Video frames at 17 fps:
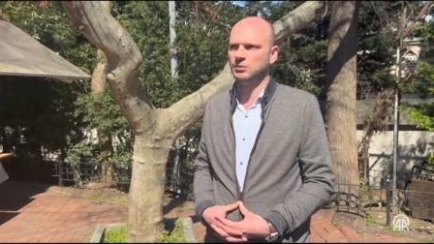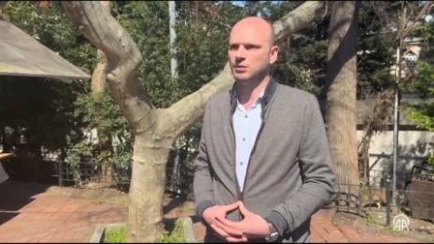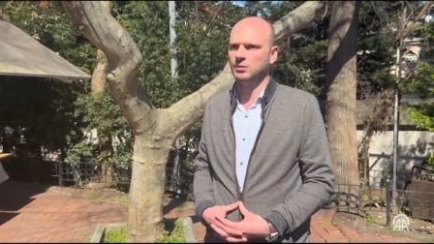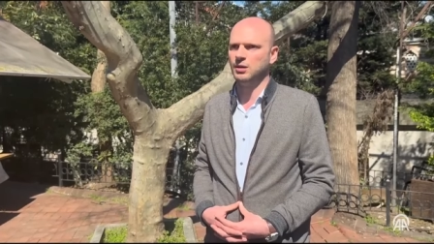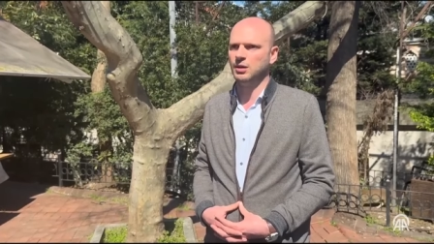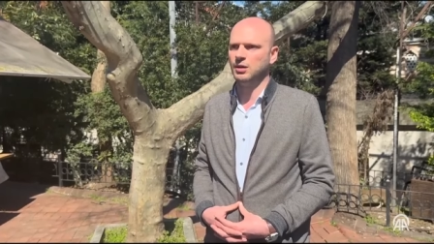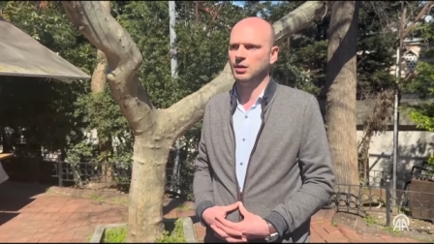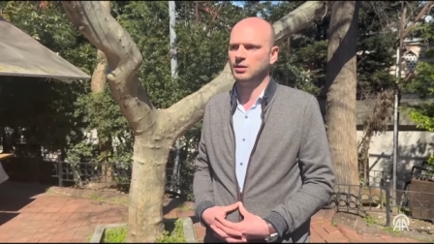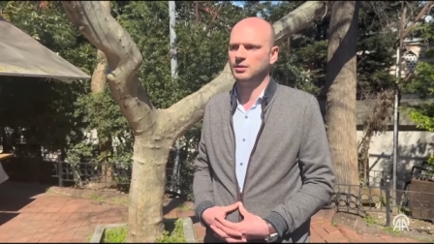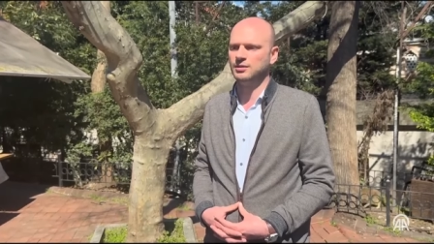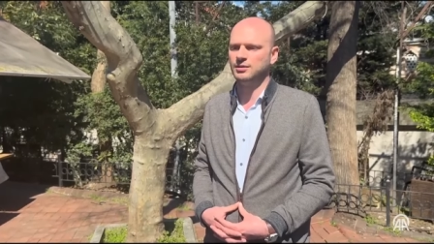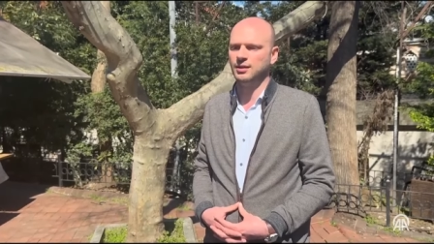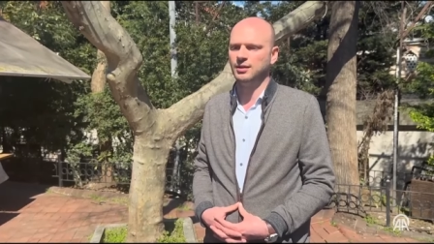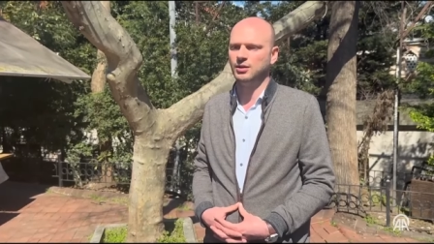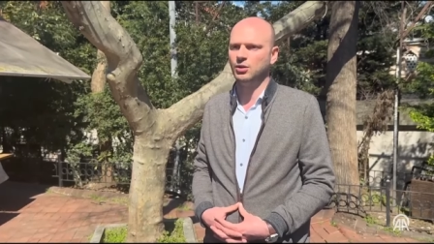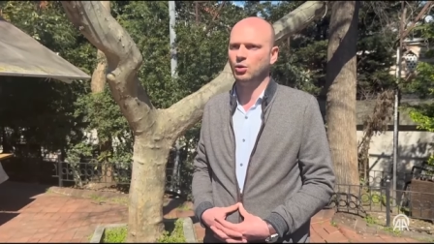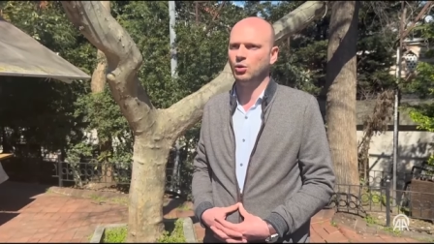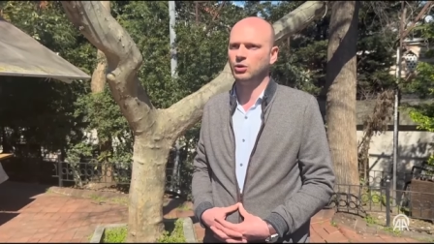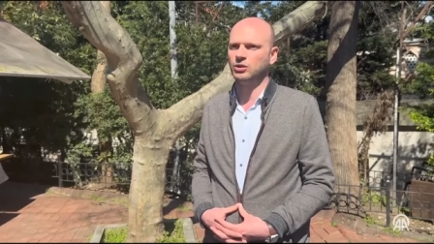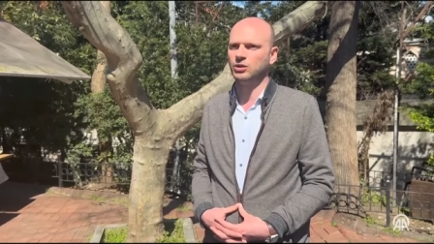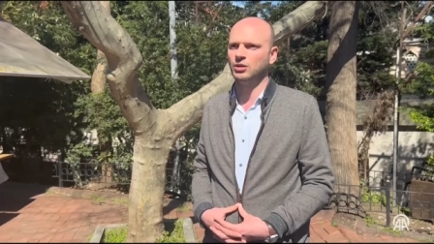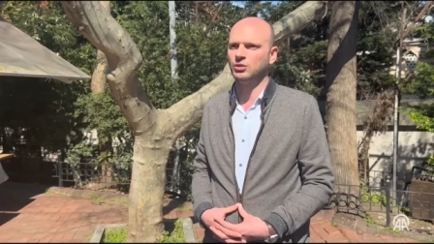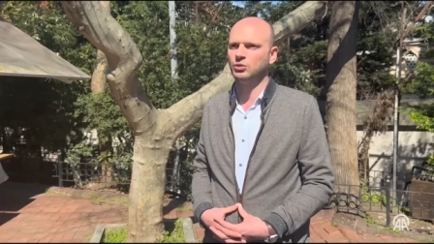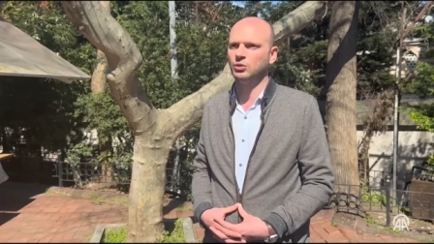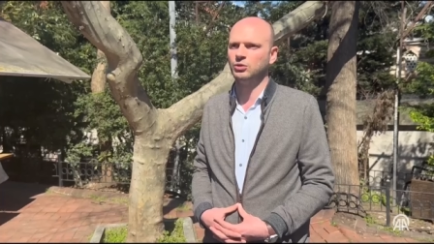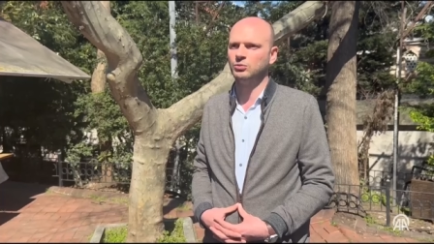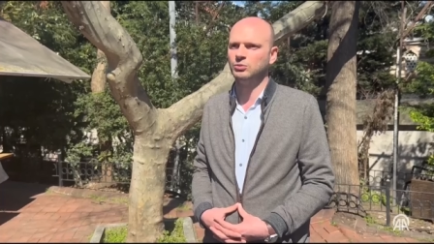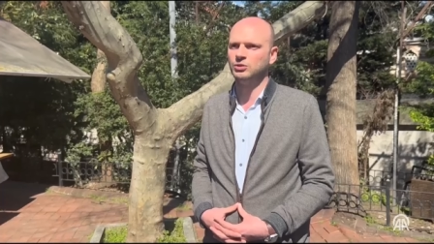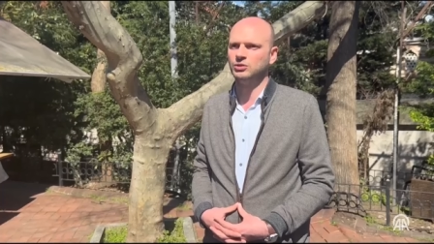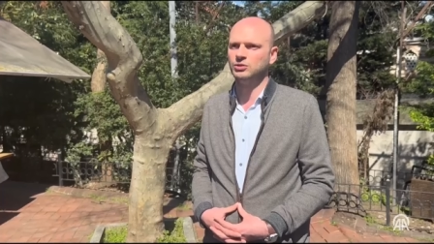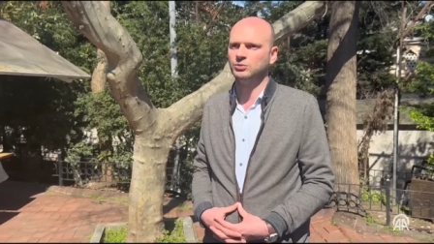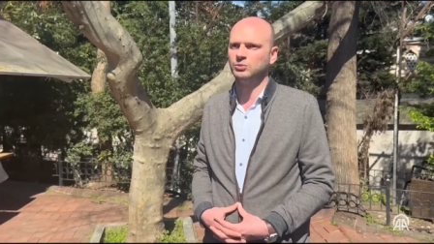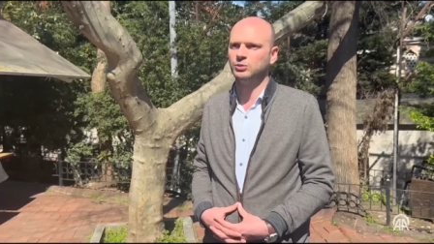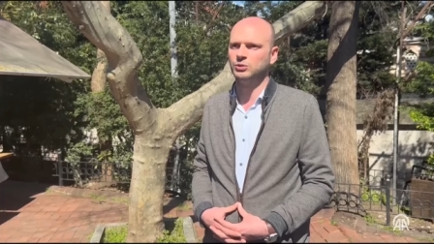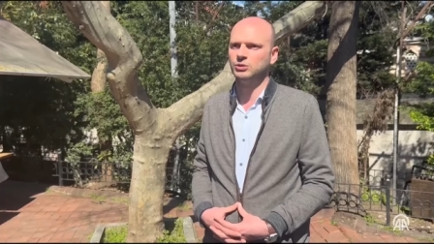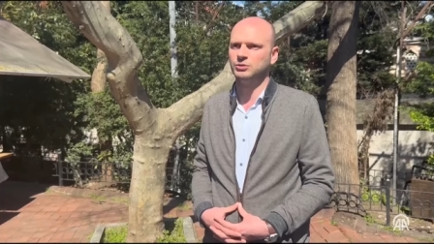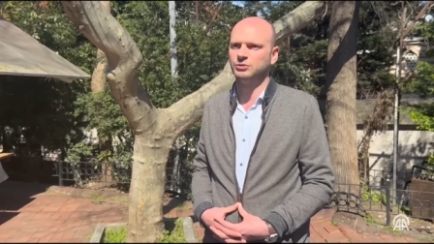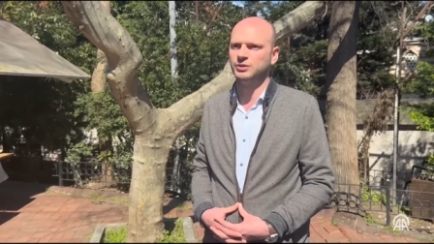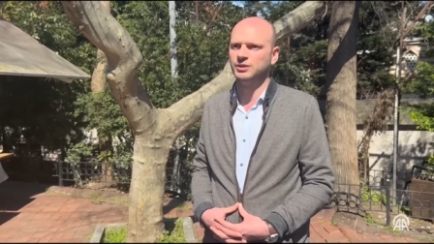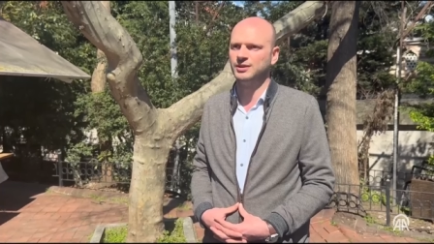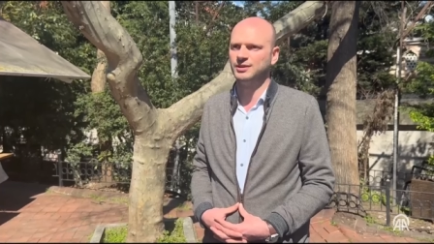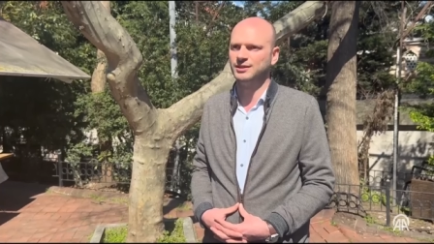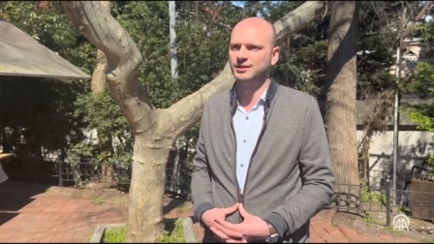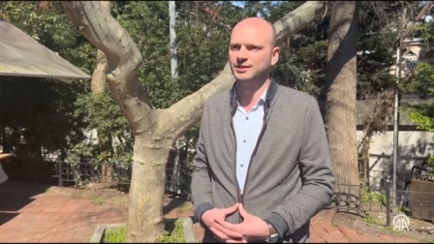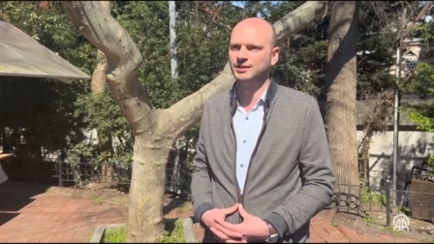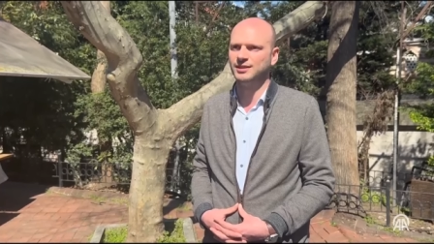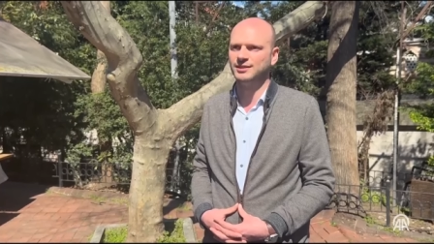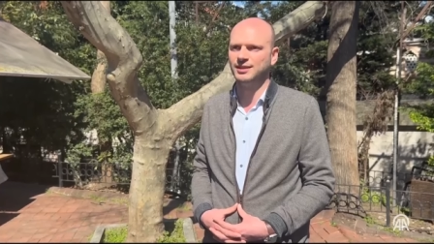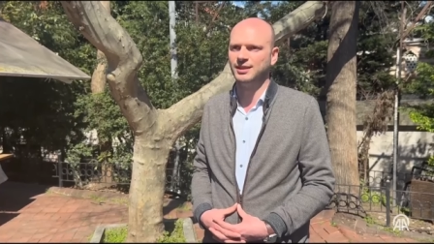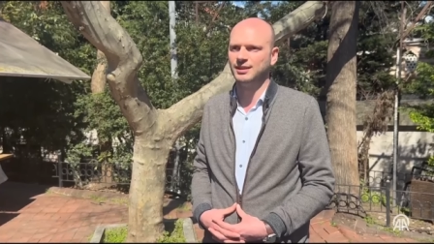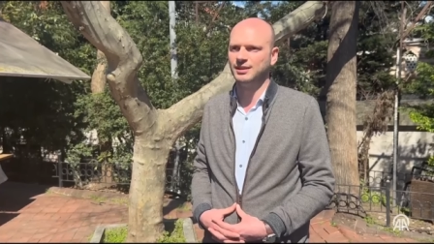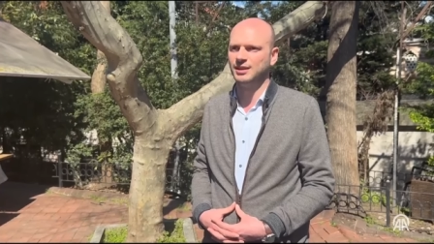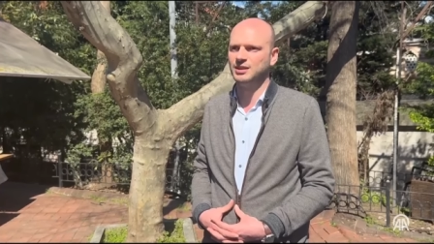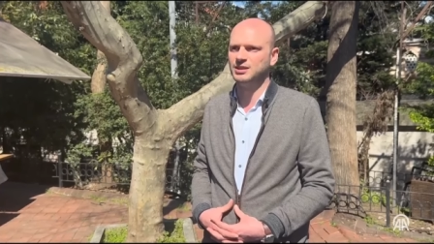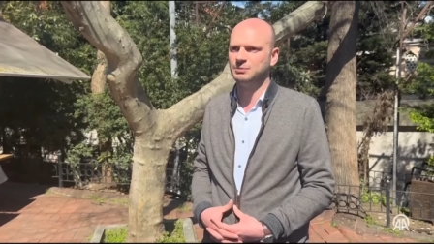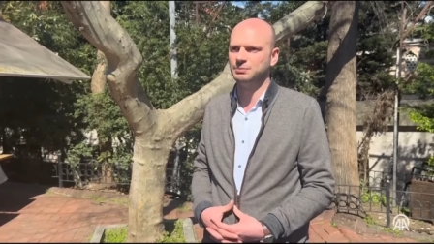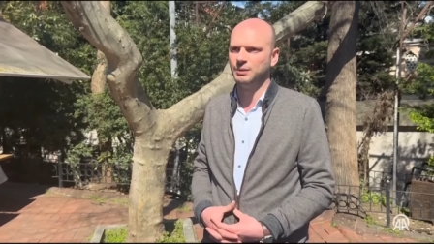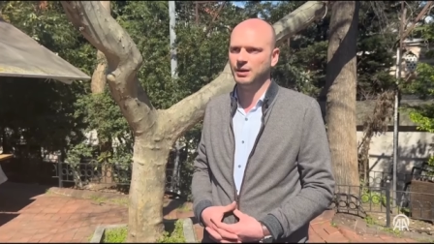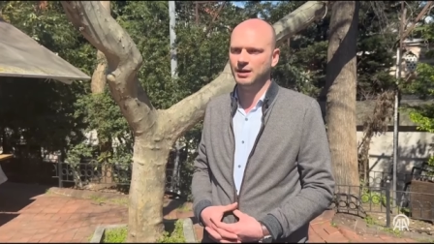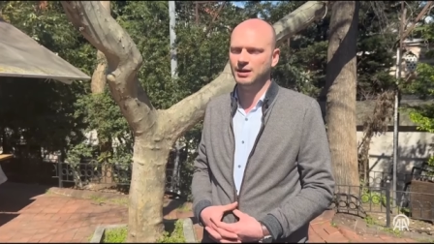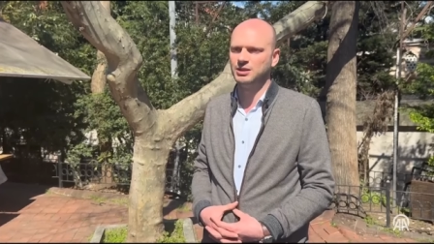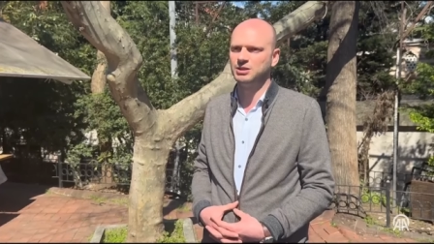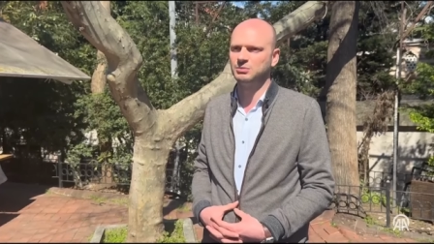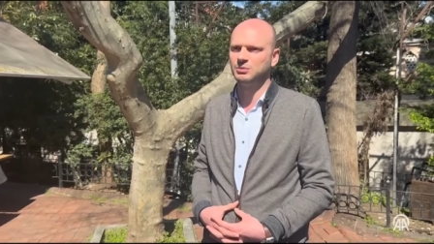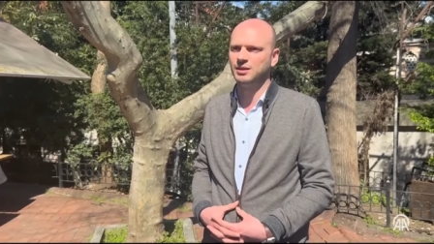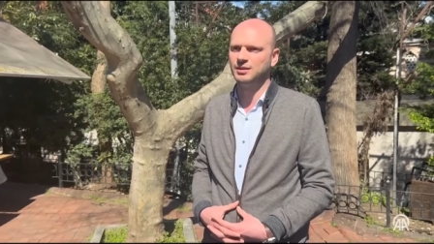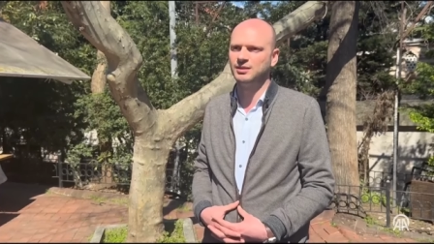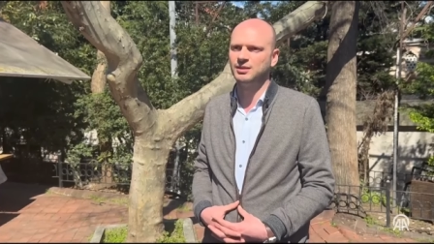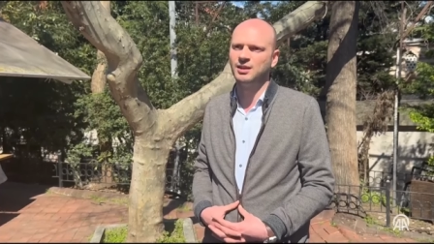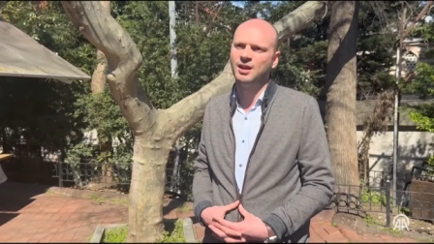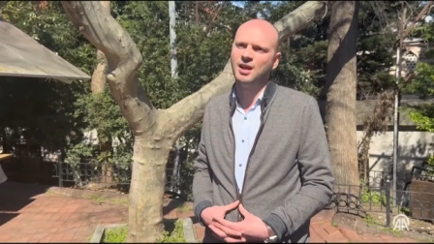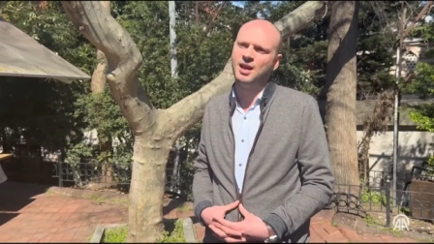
Dedim, Aa, seninle ortak yönümüz bu Filistin'i destekleyici paylaşımlardı.